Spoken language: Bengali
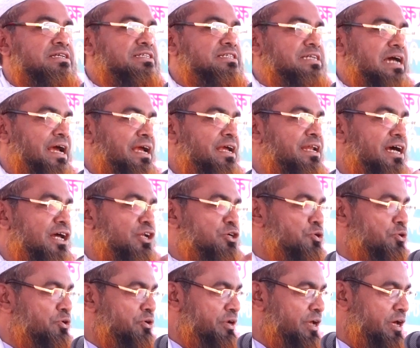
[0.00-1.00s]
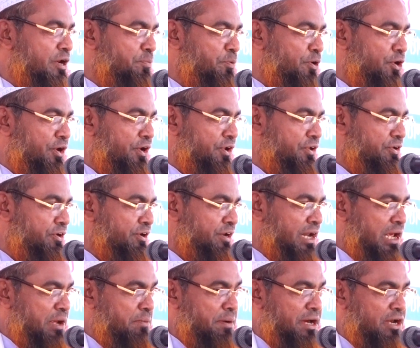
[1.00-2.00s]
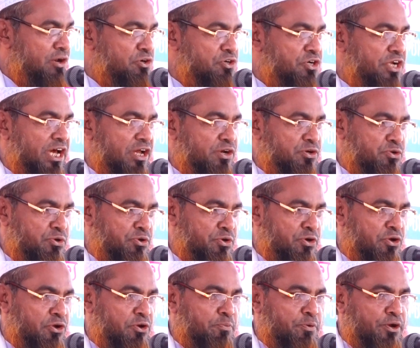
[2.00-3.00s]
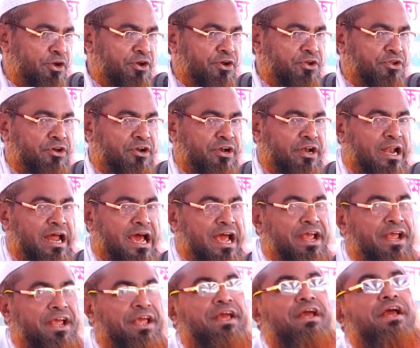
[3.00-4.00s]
চাইনার সৈন্যের প্রয়োজন নাই মালয়েশিয়ার সৈন্যর প্রয়োজন নাই